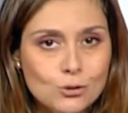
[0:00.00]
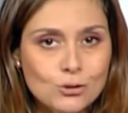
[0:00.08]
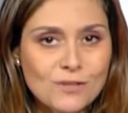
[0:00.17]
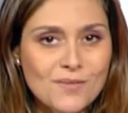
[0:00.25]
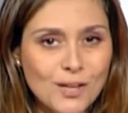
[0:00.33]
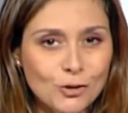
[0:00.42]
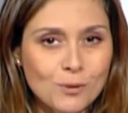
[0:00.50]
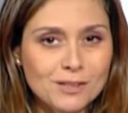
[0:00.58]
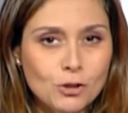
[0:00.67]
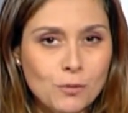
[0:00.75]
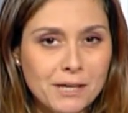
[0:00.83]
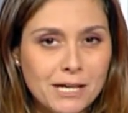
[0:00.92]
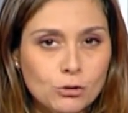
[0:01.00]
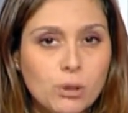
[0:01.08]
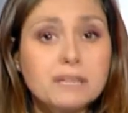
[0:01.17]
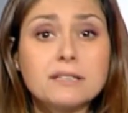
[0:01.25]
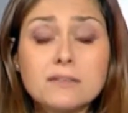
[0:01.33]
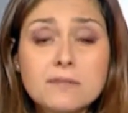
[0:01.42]
Il nostro inviato Matteo
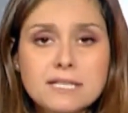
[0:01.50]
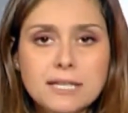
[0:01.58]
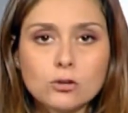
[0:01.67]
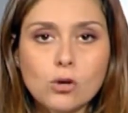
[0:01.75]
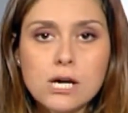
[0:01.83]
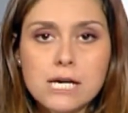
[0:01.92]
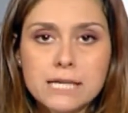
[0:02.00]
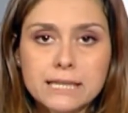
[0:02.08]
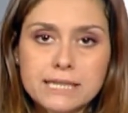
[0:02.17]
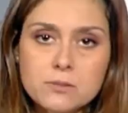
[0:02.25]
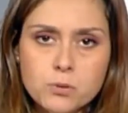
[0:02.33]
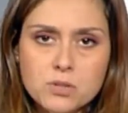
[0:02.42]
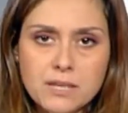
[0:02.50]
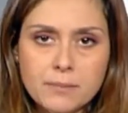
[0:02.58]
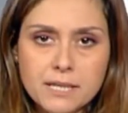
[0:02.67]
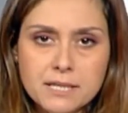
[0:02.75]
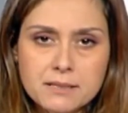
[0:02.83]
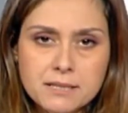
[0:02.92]
Parlato ha intervistato la
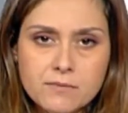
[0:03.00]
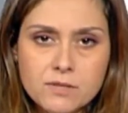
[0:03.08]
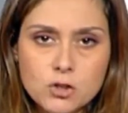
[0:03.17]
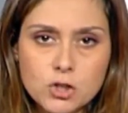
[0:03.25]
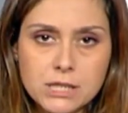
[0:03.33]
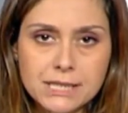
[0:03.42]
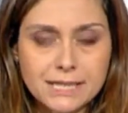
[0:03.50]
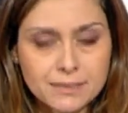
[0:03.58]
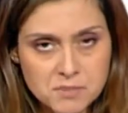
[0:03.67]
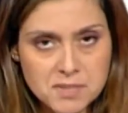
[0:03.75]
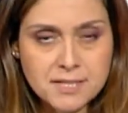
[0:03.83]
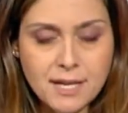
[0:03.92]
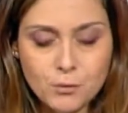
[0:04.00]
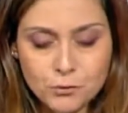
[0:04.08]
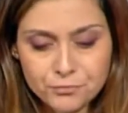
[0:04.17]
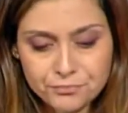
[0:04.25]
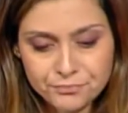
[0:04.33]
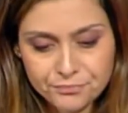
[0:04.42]
responsabile di Save the Children. Sentiamo.